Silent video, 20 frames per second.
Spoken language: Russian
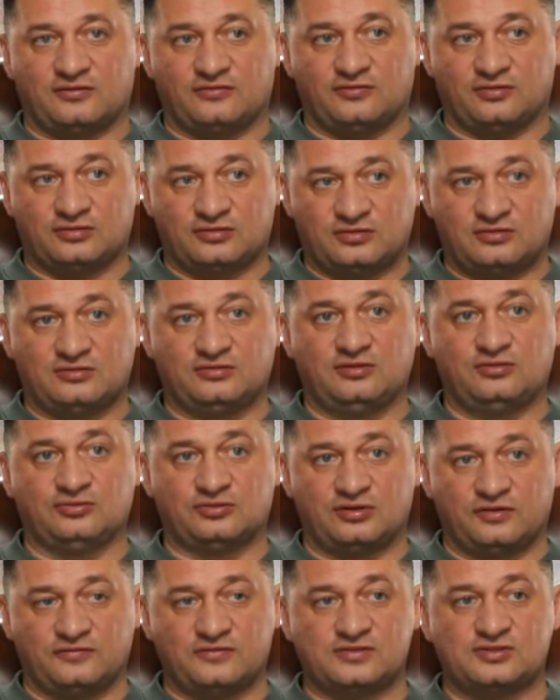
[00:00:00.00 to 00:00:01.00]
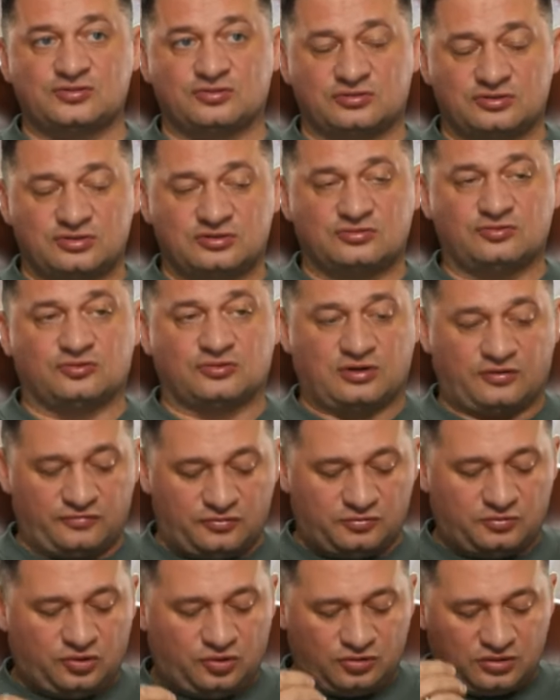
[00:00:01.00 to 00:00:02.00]
Вот людям везет, у кого
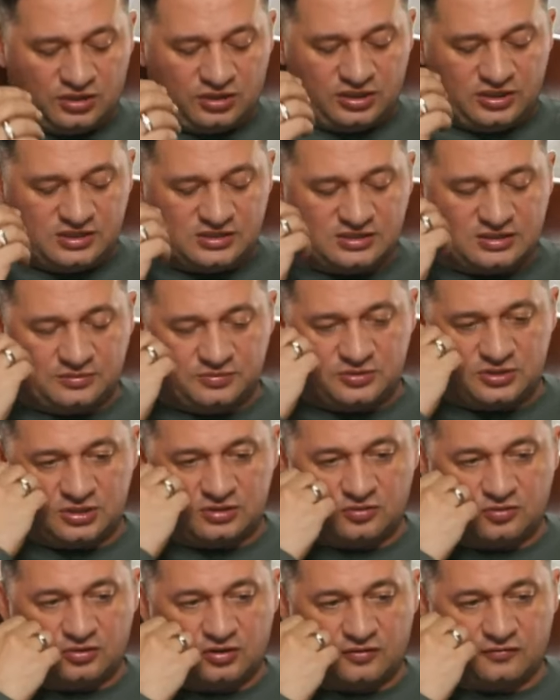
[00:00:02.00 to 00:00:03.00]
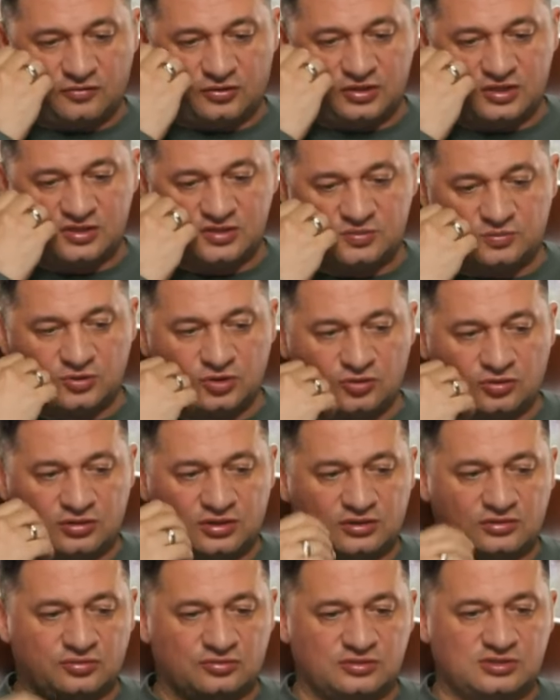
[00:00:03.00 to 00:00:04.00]
много есть общения, у кого есть
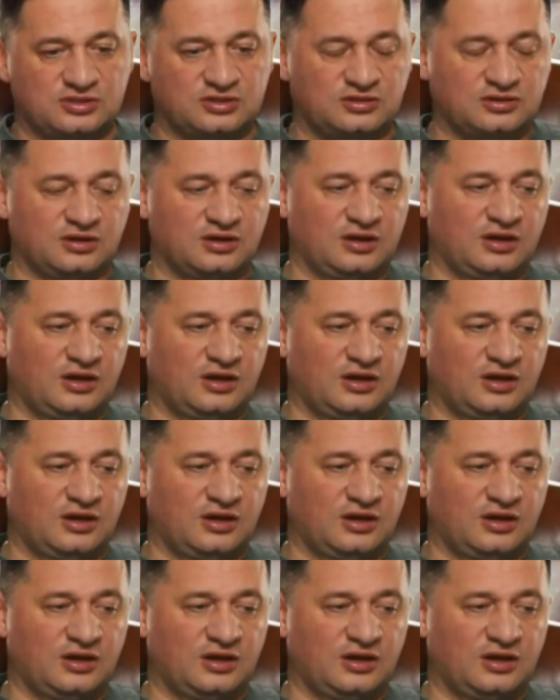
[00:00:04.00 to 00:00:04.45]
много друзей.